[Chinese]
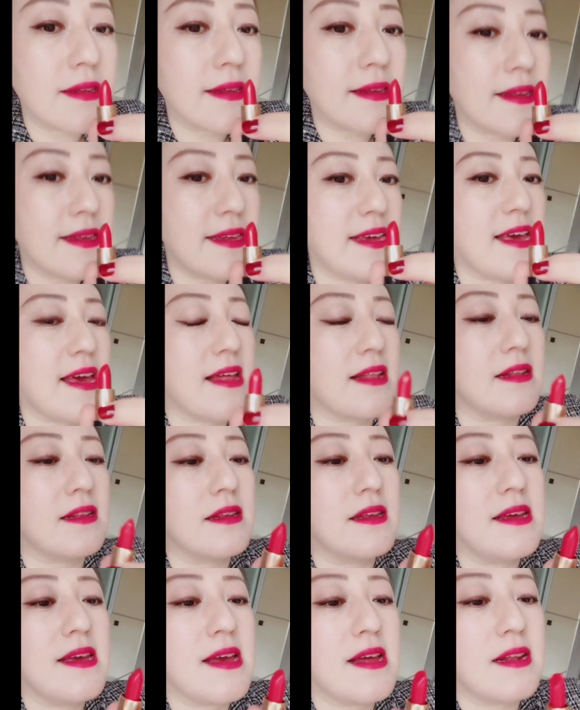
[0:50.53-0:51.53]
艳
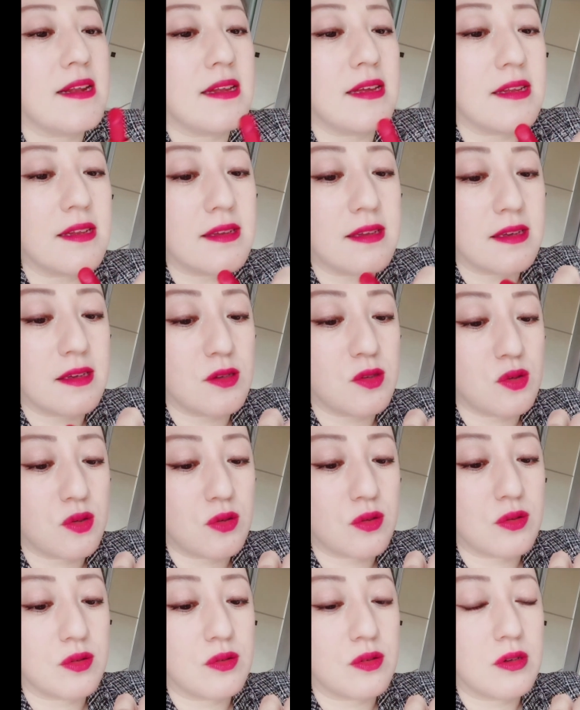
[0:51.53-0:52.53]
艳丽的那
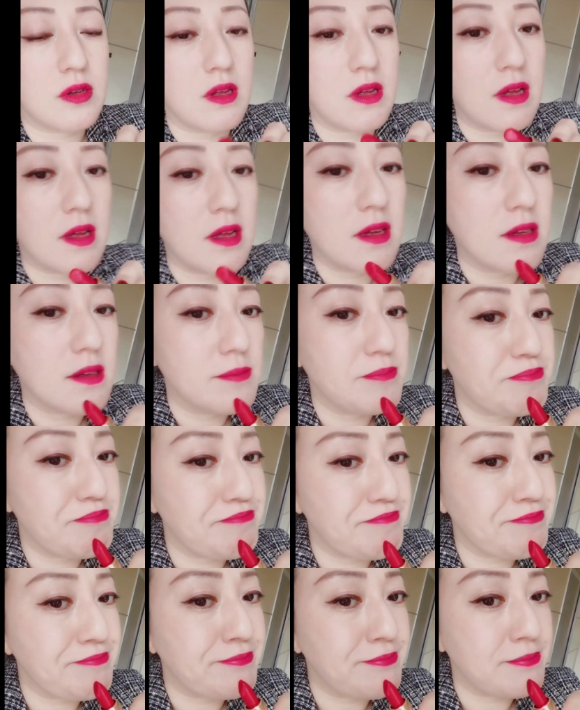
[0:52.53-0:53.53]
种，
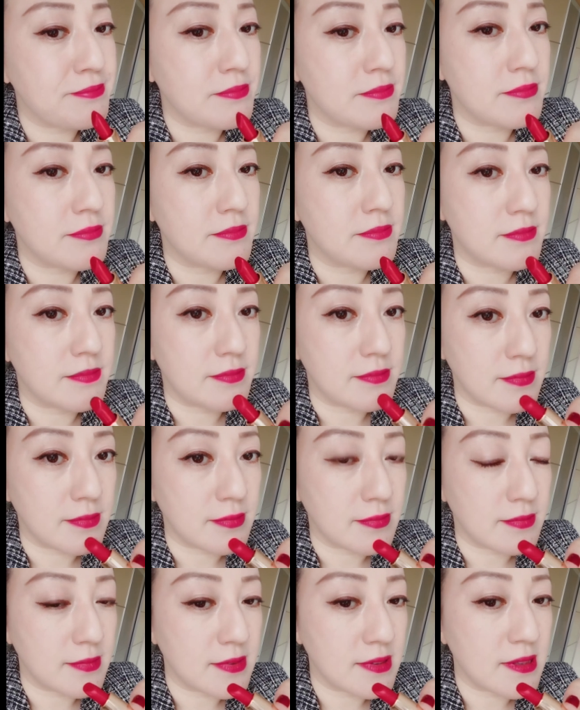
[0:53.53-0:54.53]
嗯，
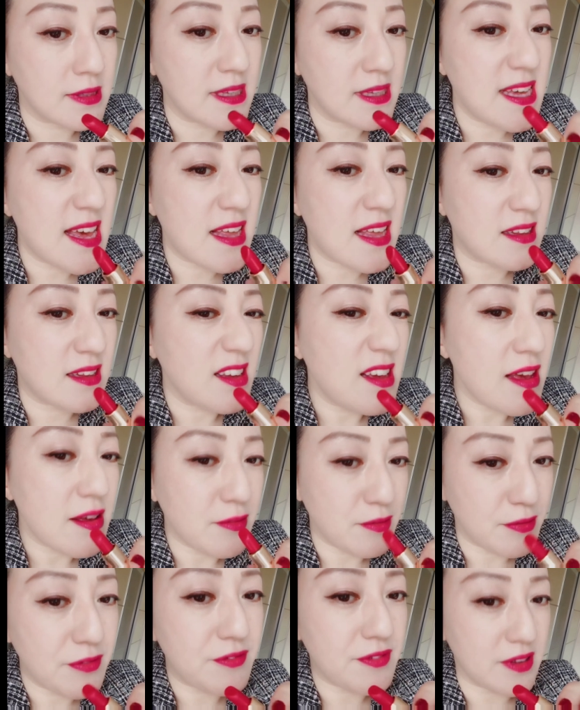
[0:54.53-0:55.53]
艳艳
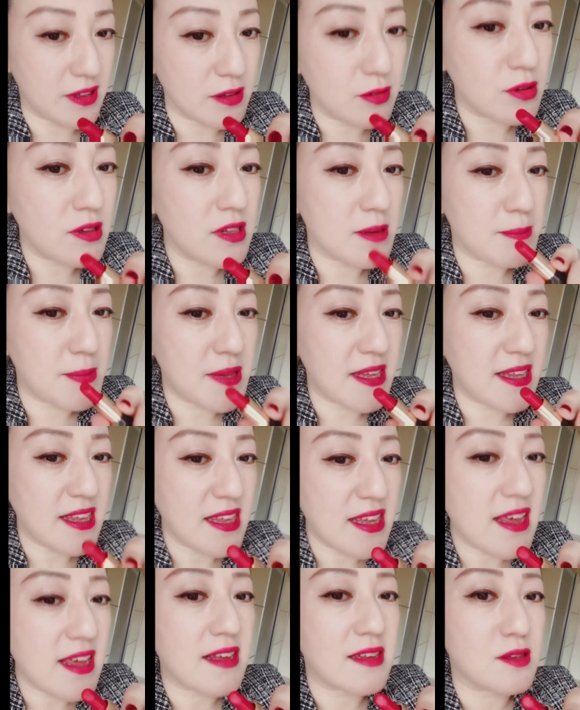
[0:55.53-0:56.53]
粉，有一点偏
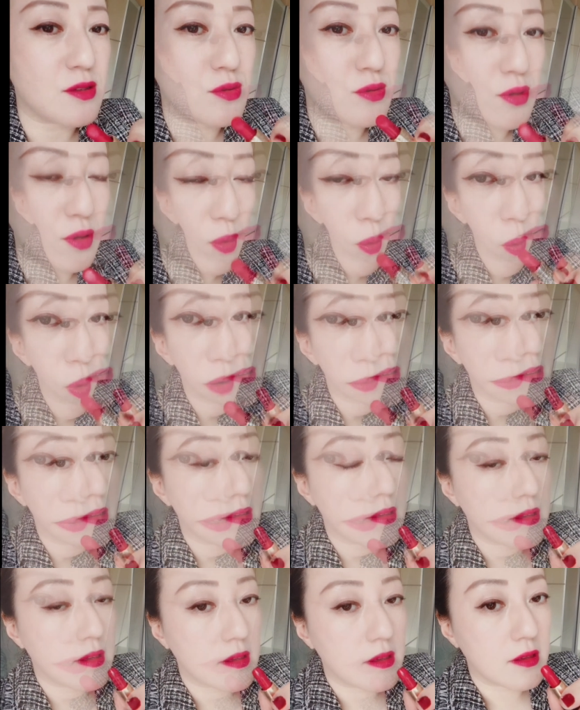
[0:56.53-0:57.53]
艳，所以黄皮
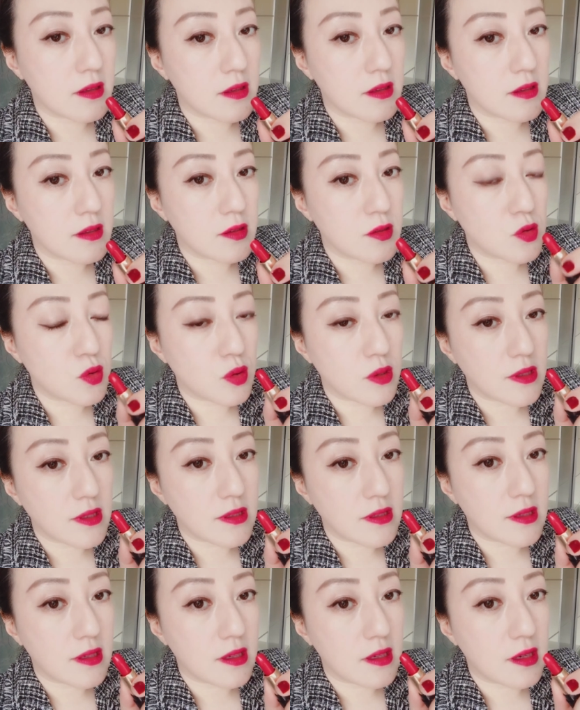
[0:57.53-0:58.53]
的。所以
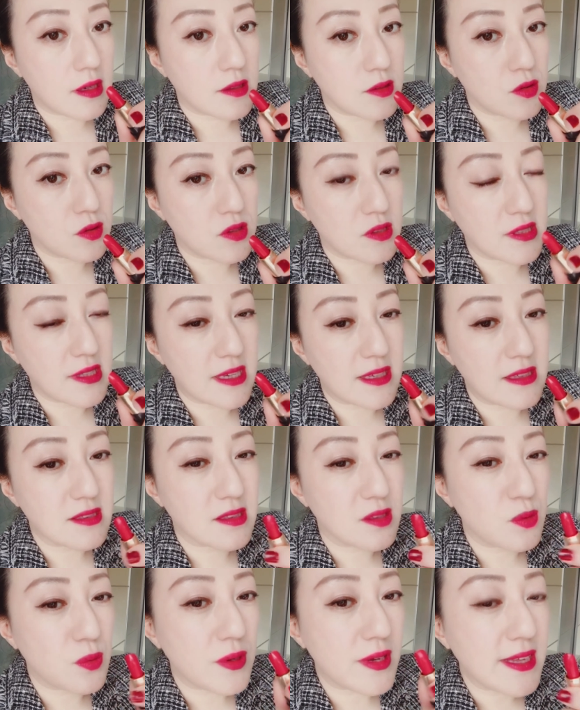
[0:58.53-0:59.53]
呢，就是颜色
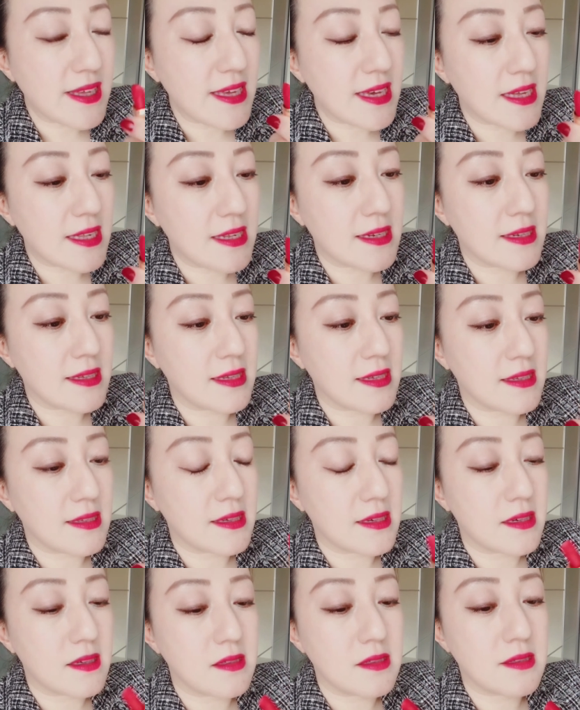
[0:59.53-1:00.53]
越艳丽，
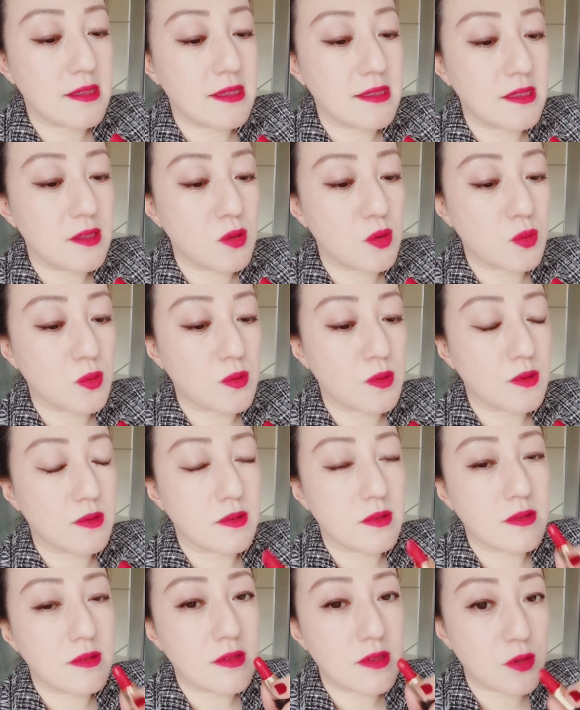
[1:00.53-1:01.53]
它而且它这种
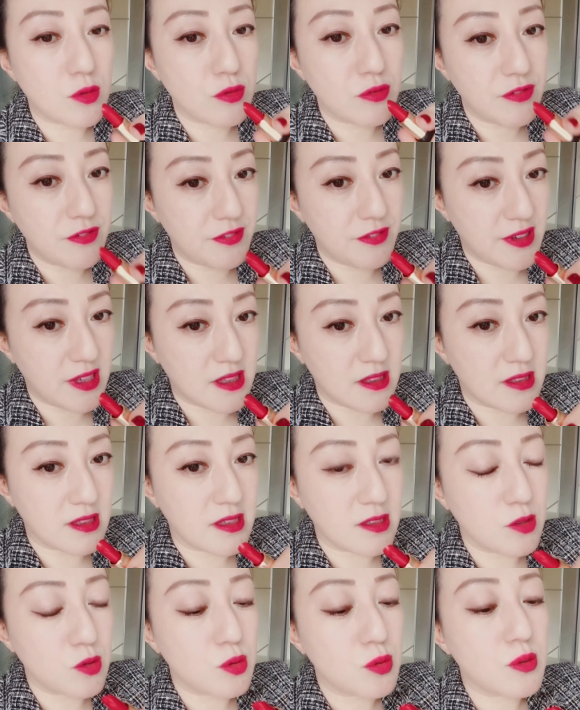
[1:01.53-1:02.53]
这种粉，它
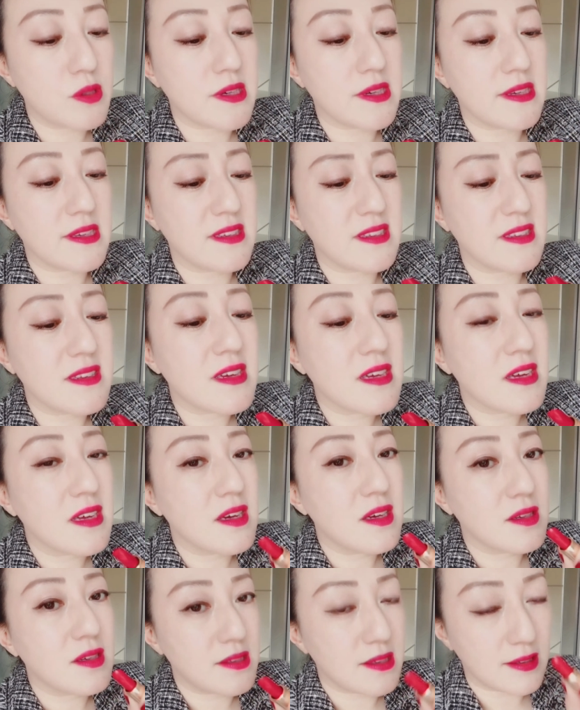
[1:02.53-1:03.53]
就会
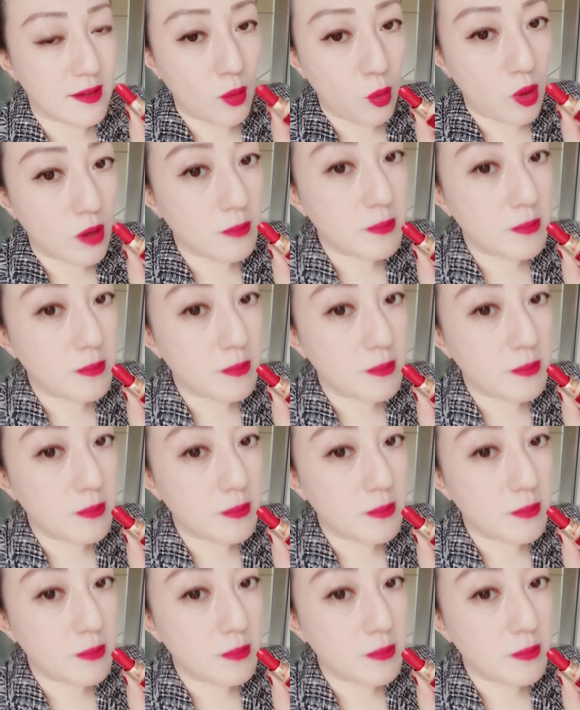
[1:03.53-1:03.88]
显得黄